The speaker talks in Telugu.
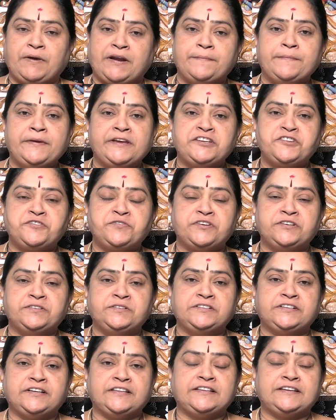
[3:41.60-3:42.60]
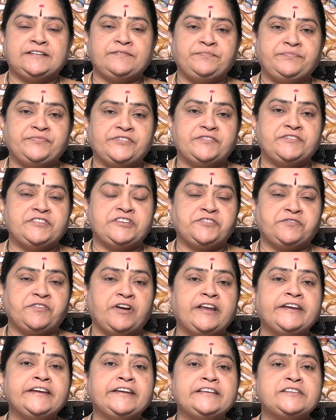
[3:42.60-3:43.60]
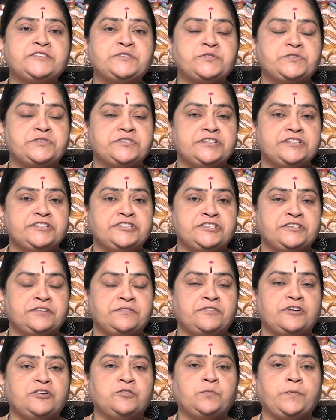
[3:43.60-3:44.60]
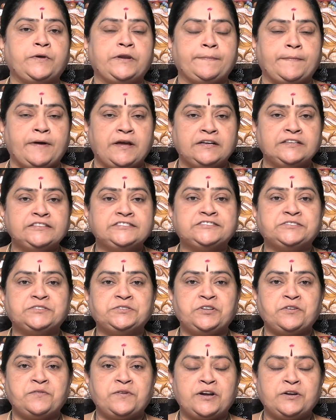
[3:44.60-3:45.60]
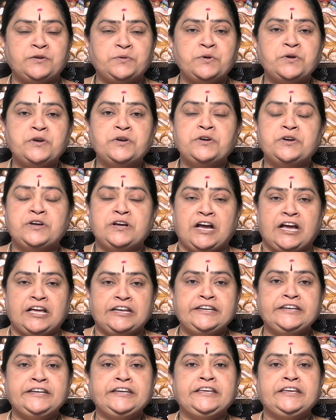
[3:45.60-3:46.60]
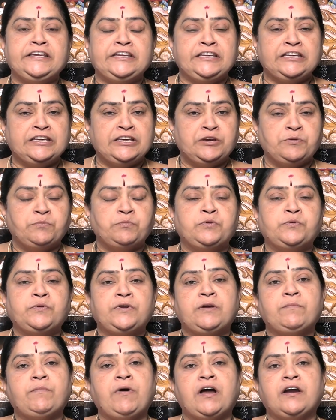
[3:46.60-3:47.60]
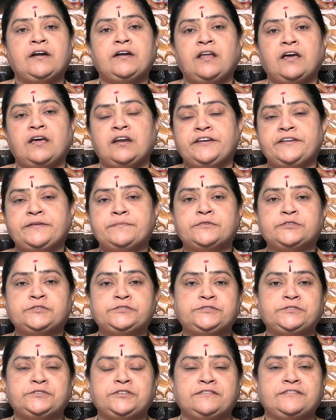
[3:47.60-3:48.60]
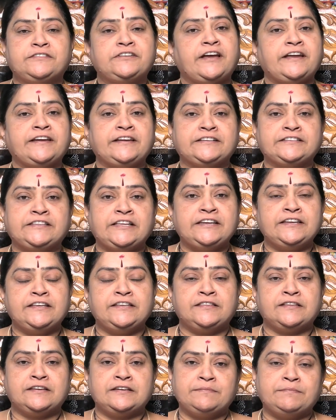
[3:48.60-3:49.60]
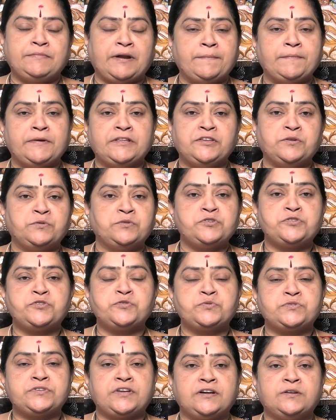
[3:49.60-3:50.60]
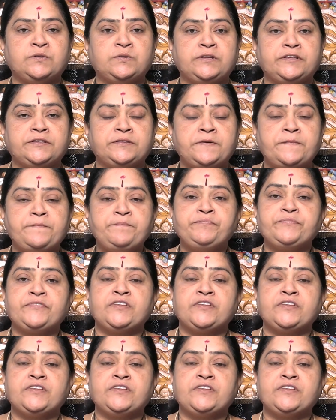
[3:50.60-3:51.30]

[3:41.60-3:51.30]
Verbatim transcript: పరమేశ్వరుడు కదా విశ్వాన్ని సృష్టించినవాడు పరిపాలిస్తున్నవాడు అన్ని భువన భాండాలని మోస్తున్నవాడు ఆయనకు తెలియదా బ్రహ్మదేవుడు చూశాడో లేదో